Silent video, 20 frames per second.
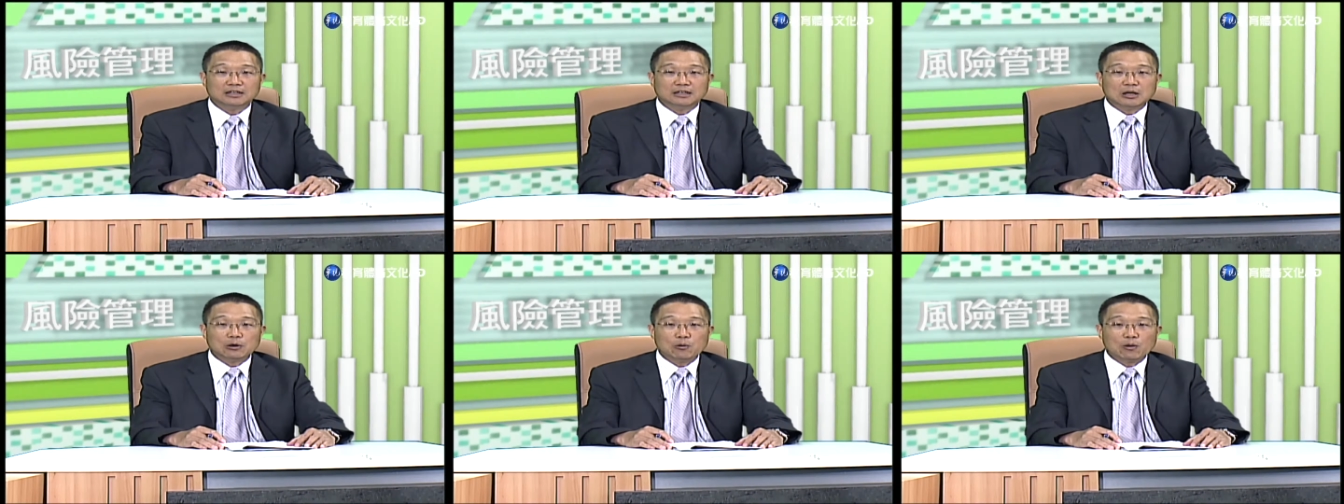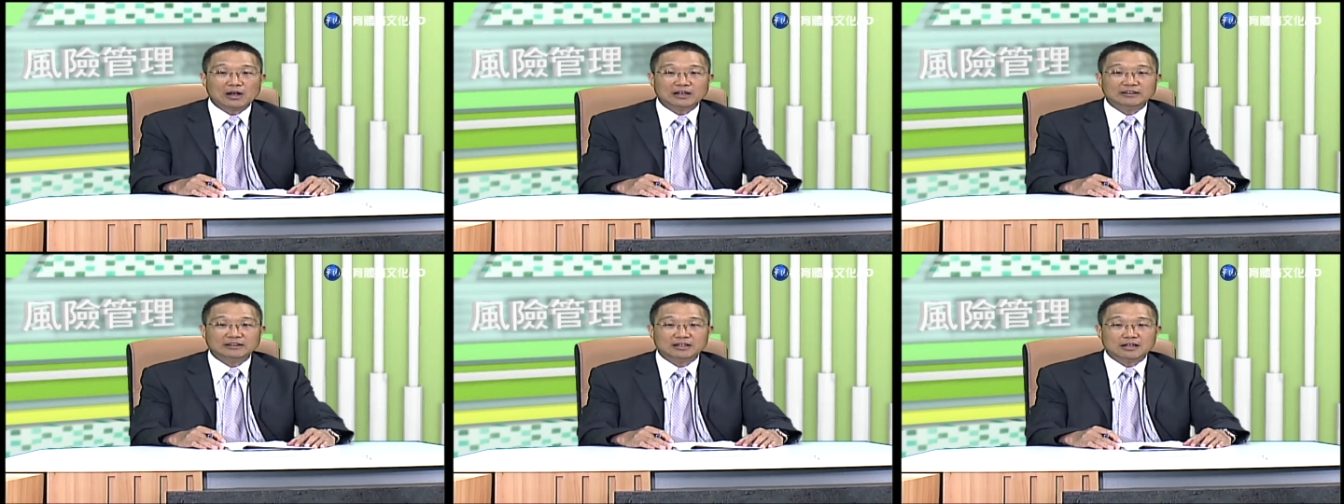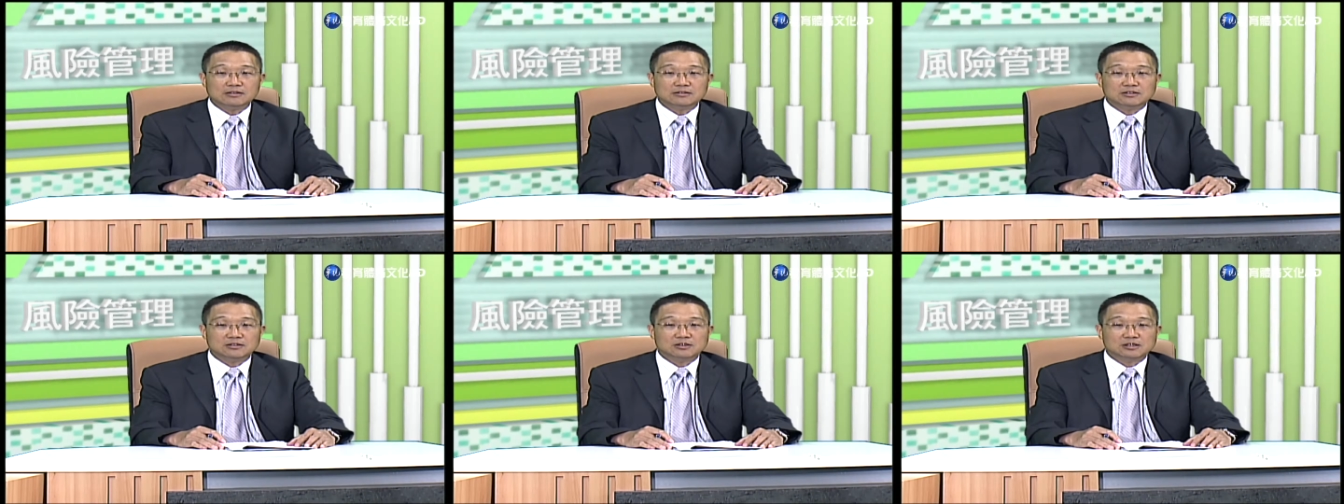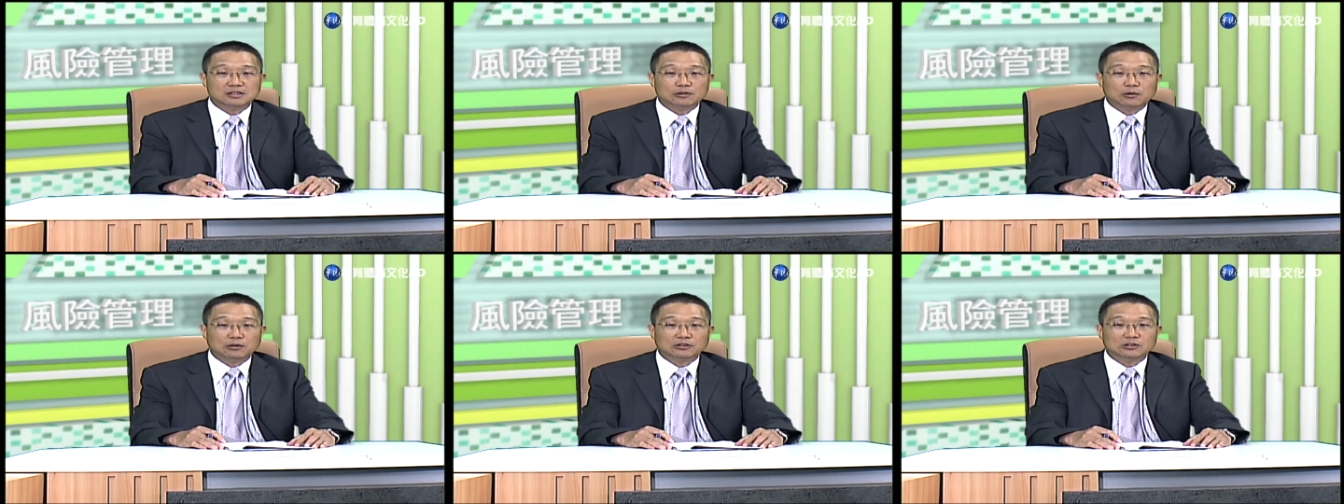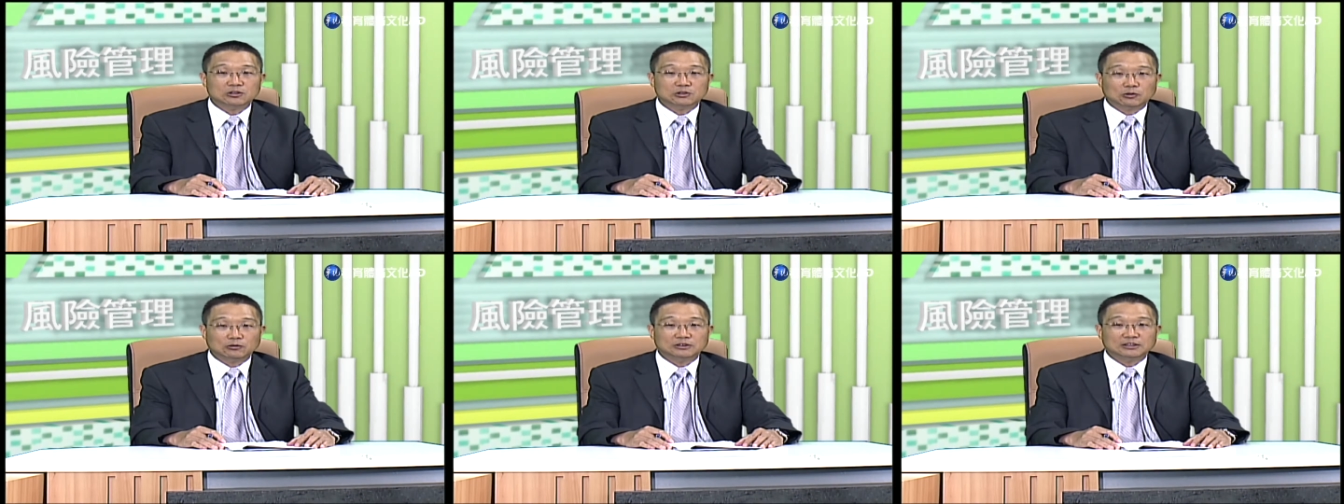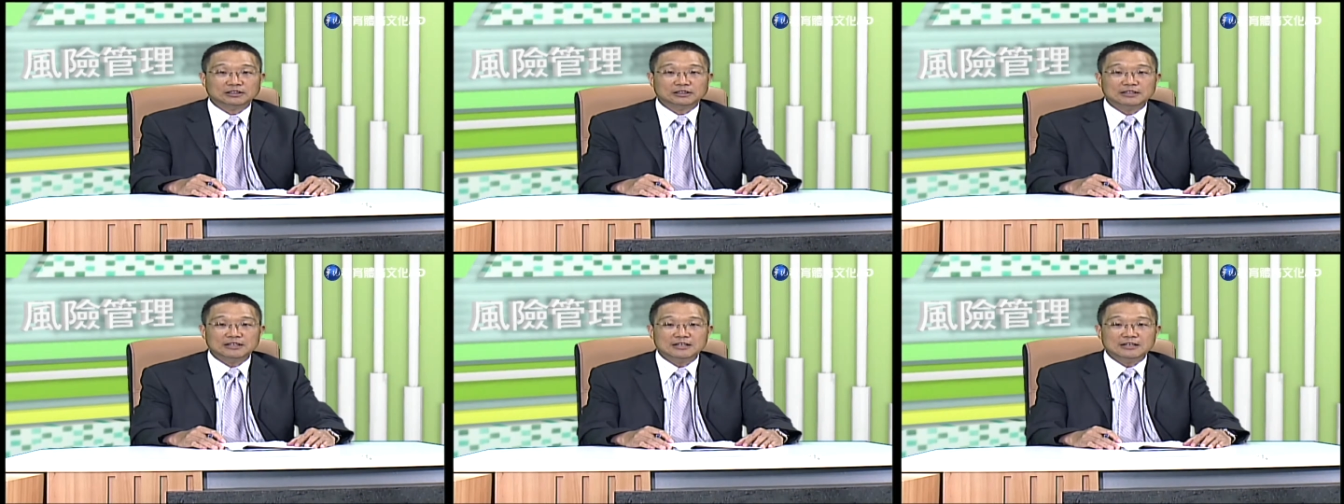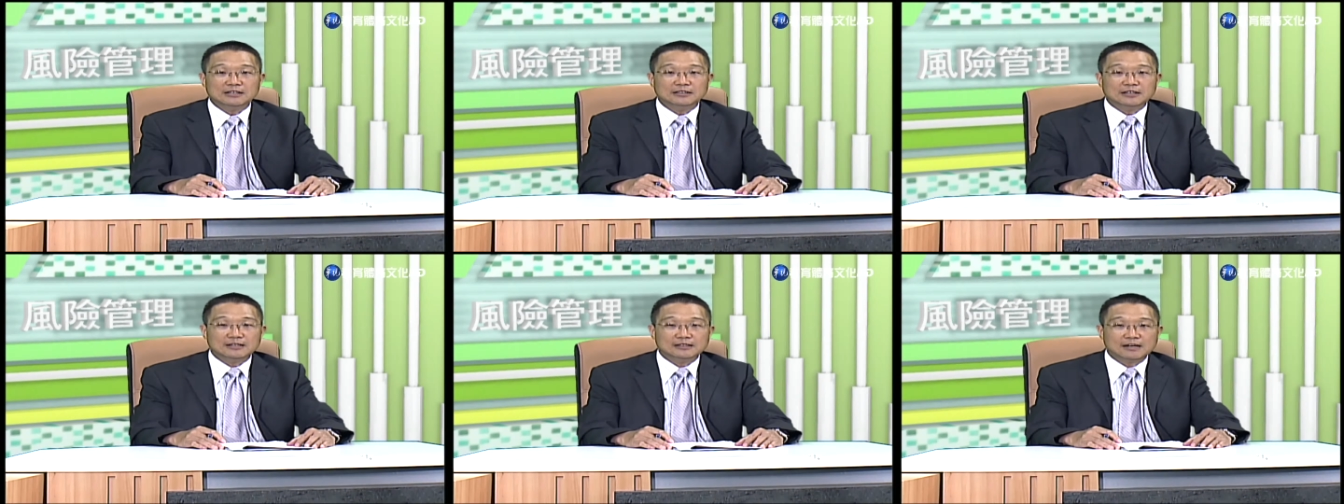更换电池之后的手机
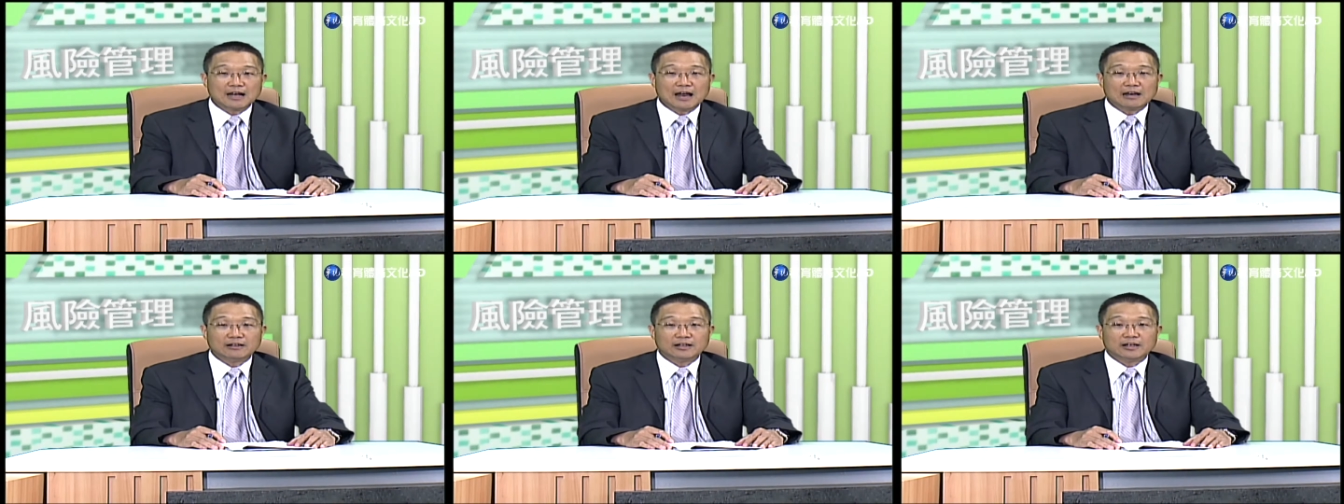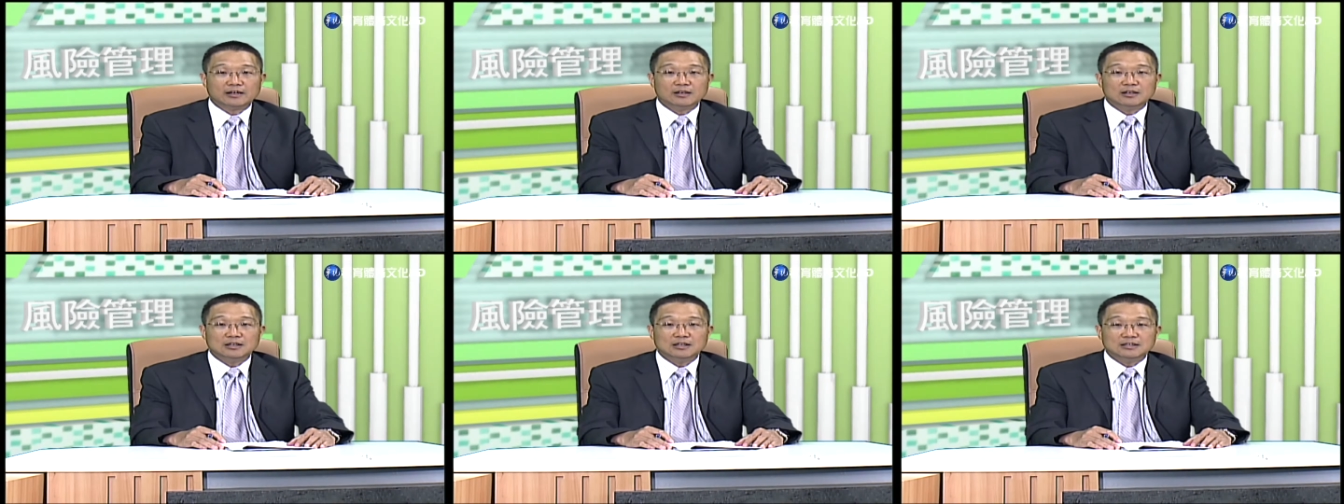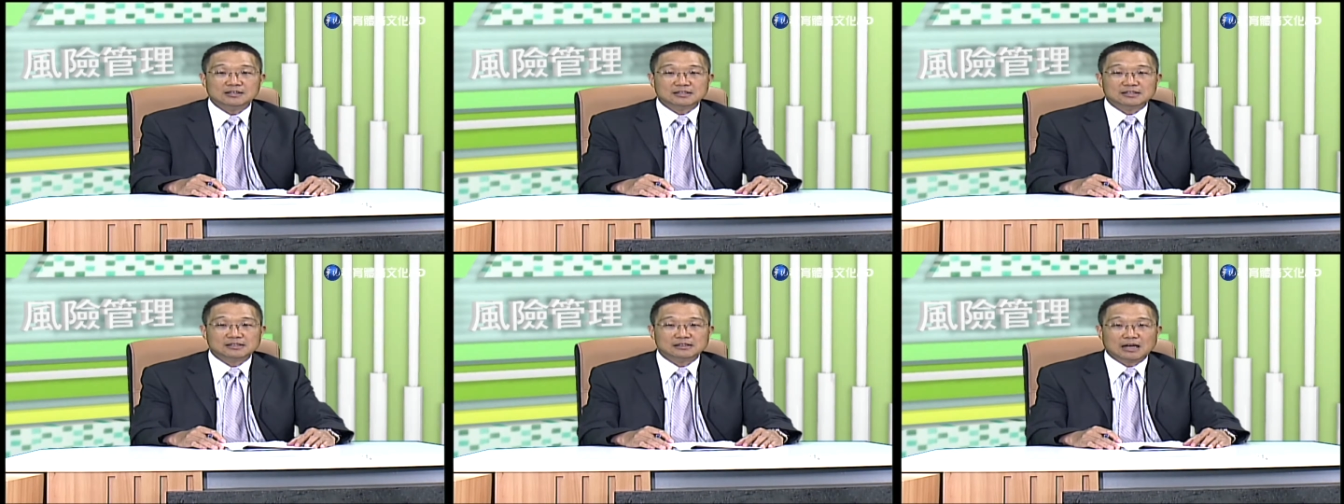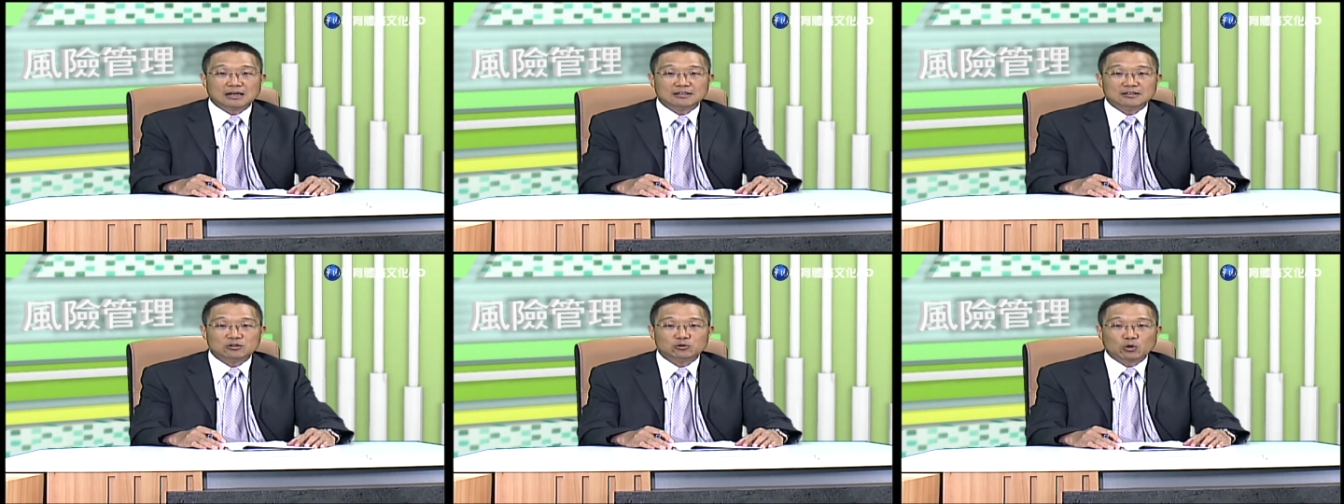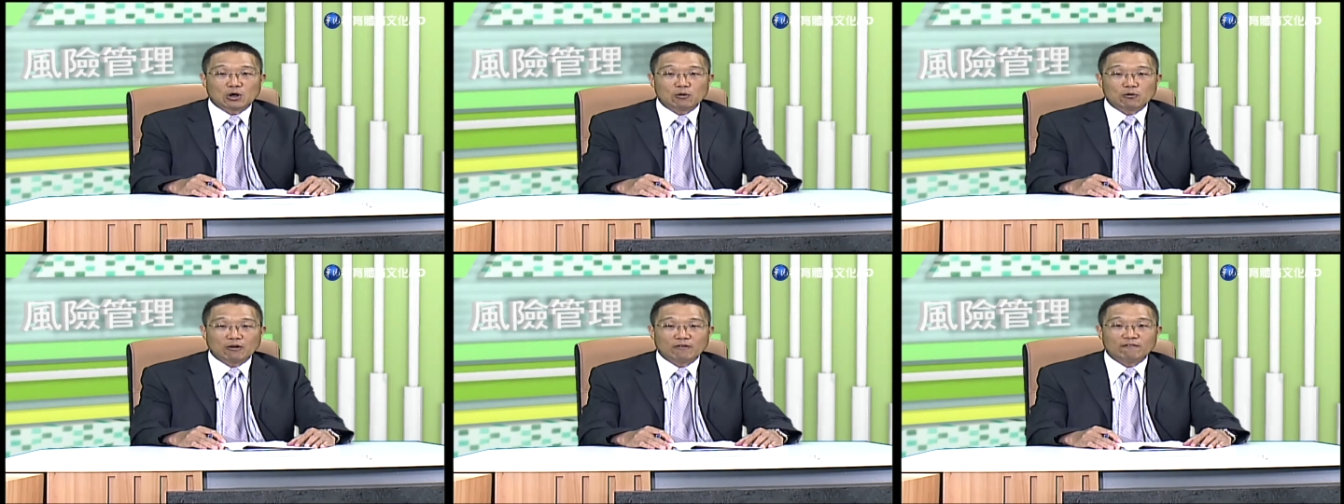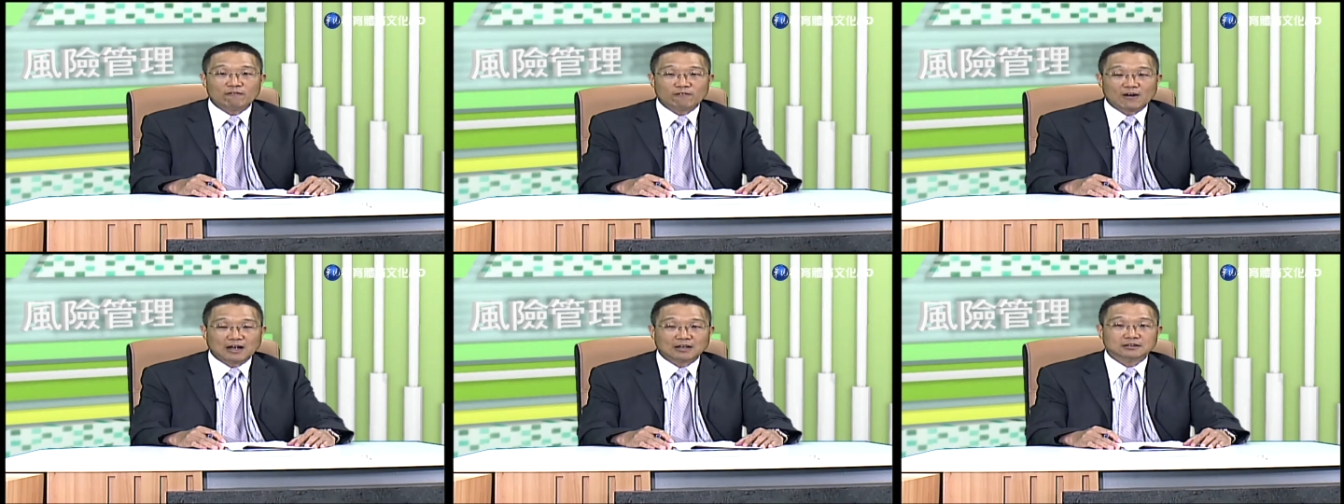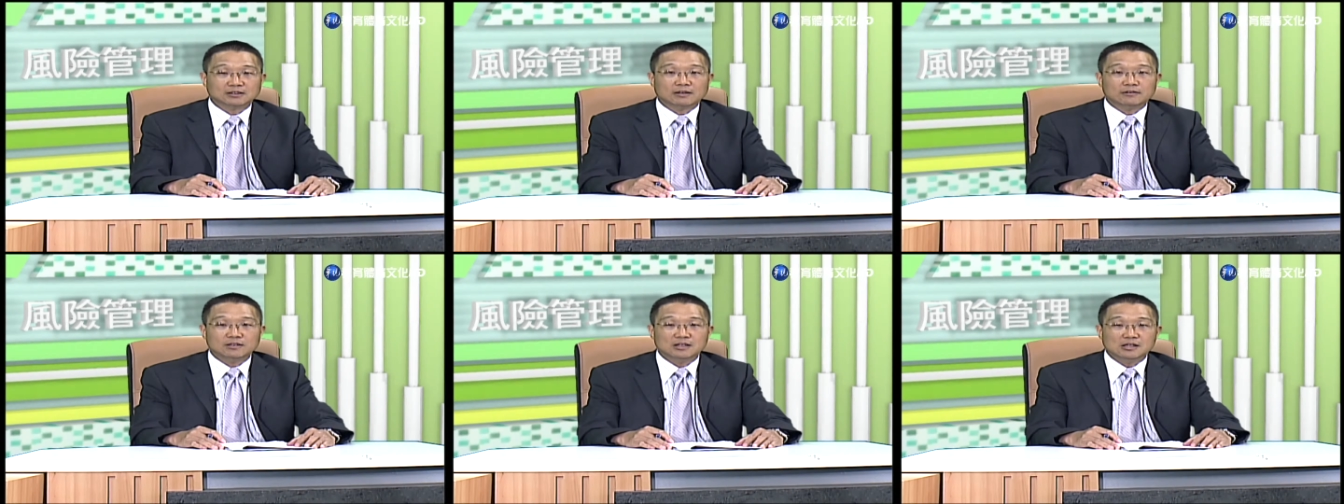仍然呢自燃状况发
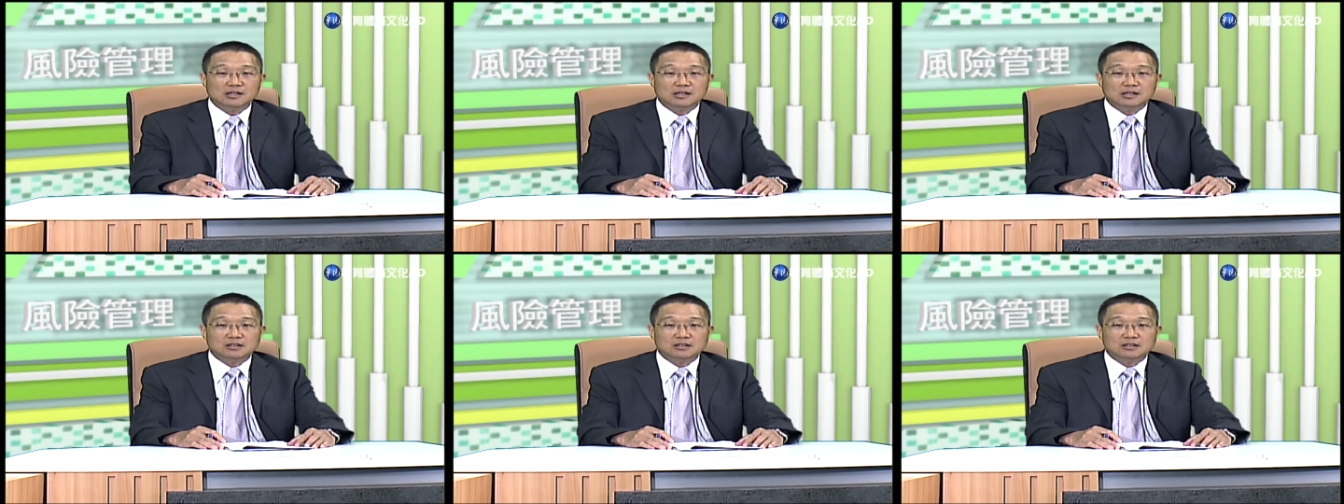生。